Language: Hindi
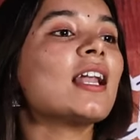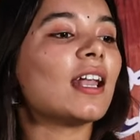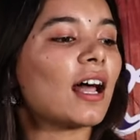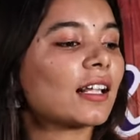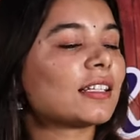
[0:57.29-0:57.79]

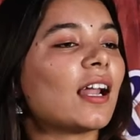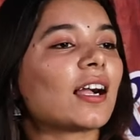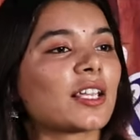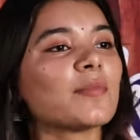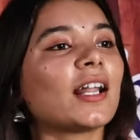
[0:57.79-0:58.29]
लात
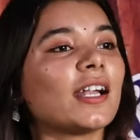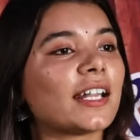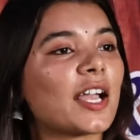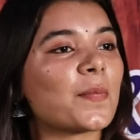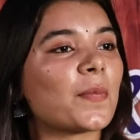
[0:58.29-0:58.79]
लागी मारे
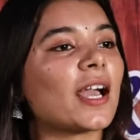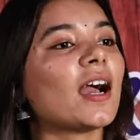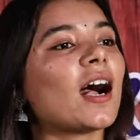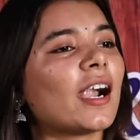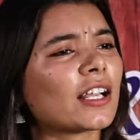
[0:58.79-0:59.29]
टाइम पे
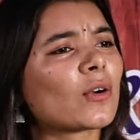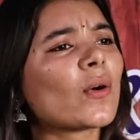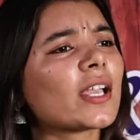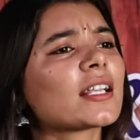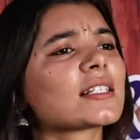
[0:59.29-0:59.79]
अड़े
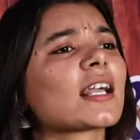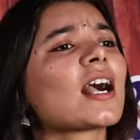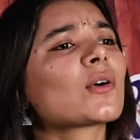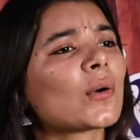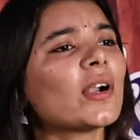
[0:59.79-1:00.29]
कोई किसी
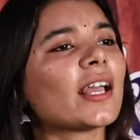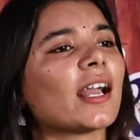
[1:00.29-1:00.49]
का कुण